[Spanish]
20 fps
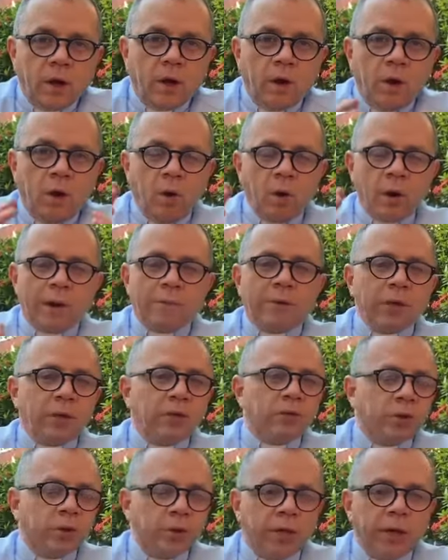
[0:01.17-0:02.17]
Hola amigos,
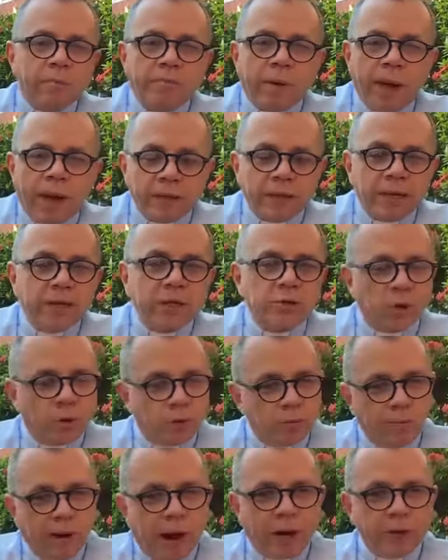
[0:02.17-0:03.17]
soy el padre John
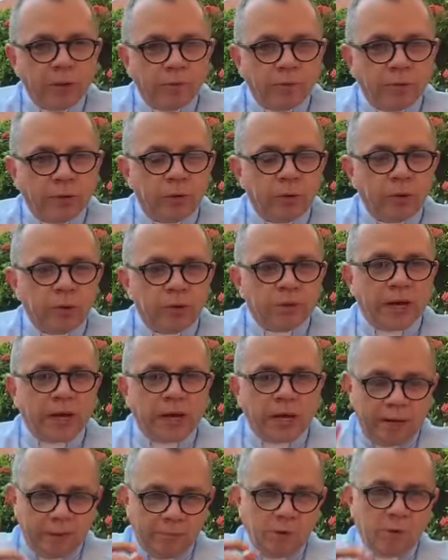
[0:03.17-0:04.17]
Mario Montoya.
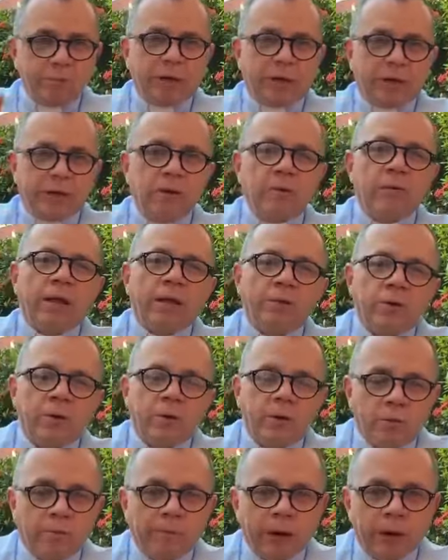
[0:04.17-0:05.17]
Hemos venido hablando de
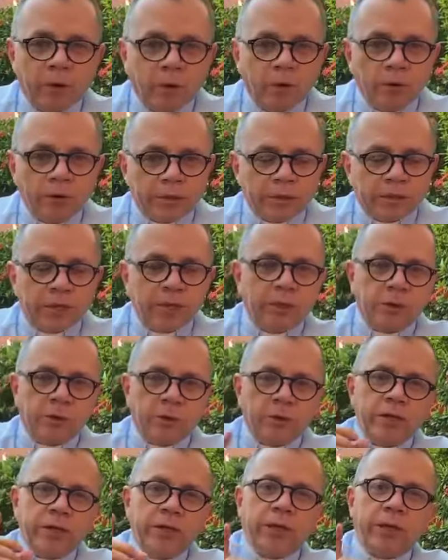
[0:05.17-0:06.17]
los valores y hoy
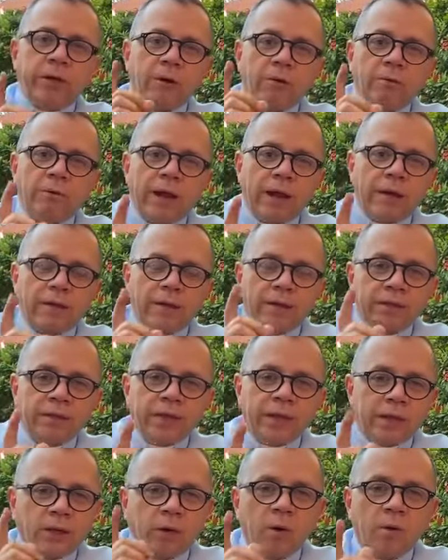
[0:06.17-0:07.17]
quiero hablarles
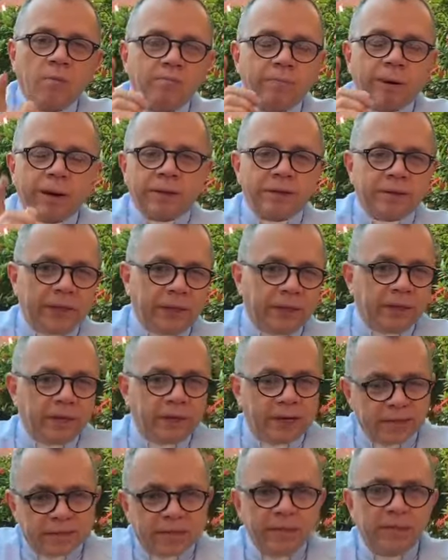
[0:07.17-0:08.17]
de compartir.
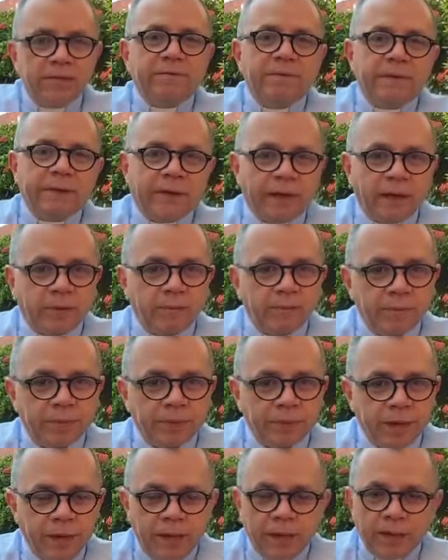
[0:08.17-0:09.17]
¿Qué significa?
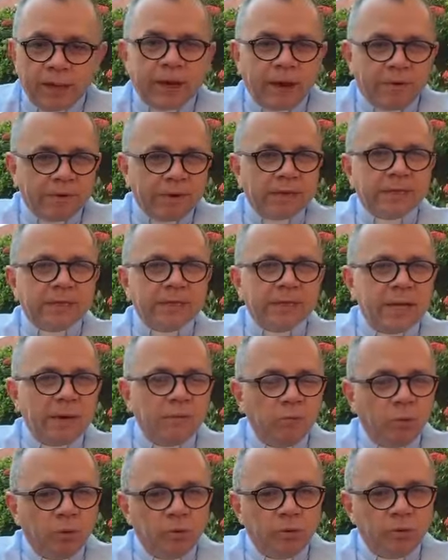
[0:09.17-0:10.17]
Que a veces el
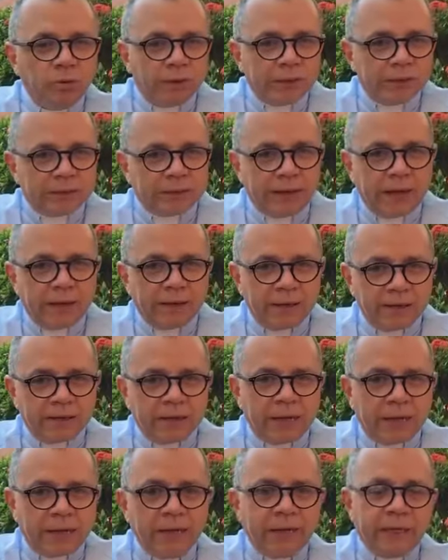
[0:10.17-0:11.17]
mundo está
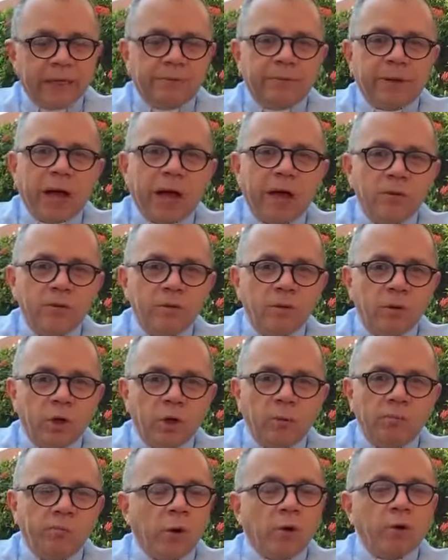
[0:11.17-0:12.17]
desequilibrado
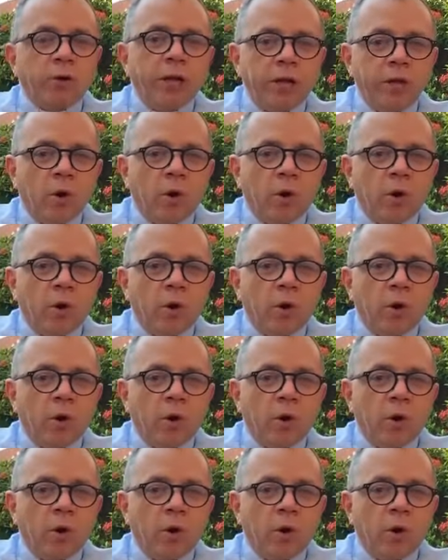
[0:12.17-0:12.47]
porque no